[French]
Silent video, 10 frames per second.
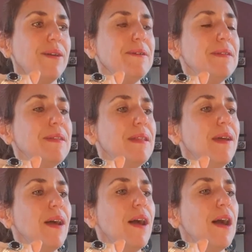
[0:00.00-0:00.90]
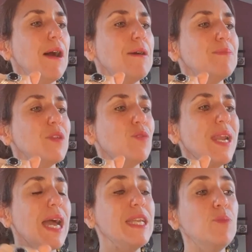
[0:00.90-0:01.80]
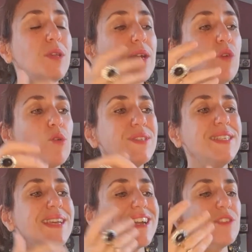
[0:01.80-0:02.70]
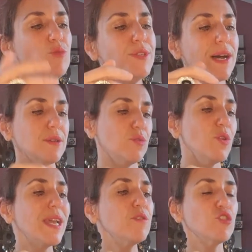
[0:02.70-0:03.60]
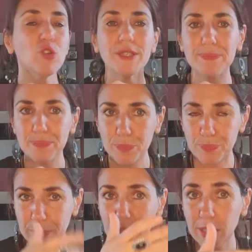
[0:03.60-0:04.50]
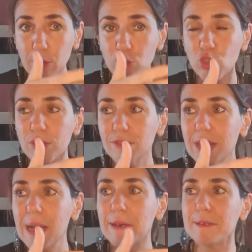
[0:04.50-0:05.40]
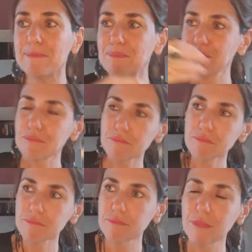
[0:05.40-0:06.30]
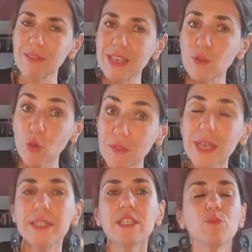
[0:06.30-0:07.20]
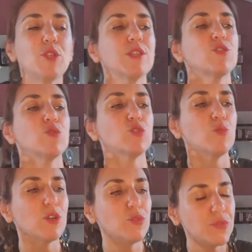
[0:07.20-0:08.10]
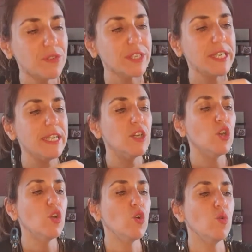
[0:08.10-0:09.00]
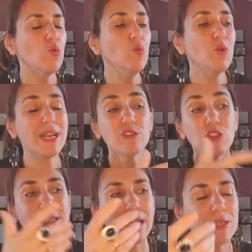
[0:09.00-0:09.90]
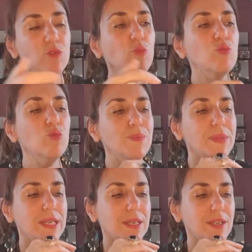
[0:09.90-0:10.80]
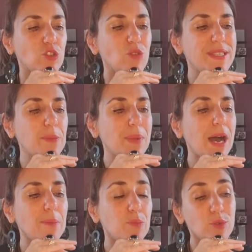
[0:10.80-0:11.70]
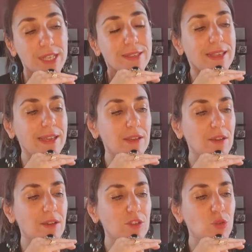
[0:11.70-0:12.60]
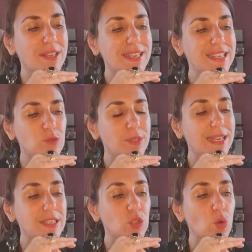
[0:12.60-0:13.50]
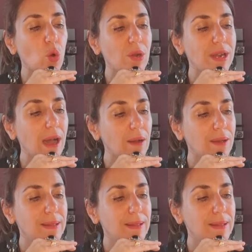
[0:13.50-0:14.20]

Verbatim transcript: Hein. Euh, voilà, il peut y avoir aussi des résultats de quelque chose. Hein. Peut-être quelque chose euh, va, y avoir un verdict peut-être sur ce mois de février ou quelque chose qui arrive au bout. Je ne sais pas, mais pour certains, euh, il y aura des résultats qui seront là.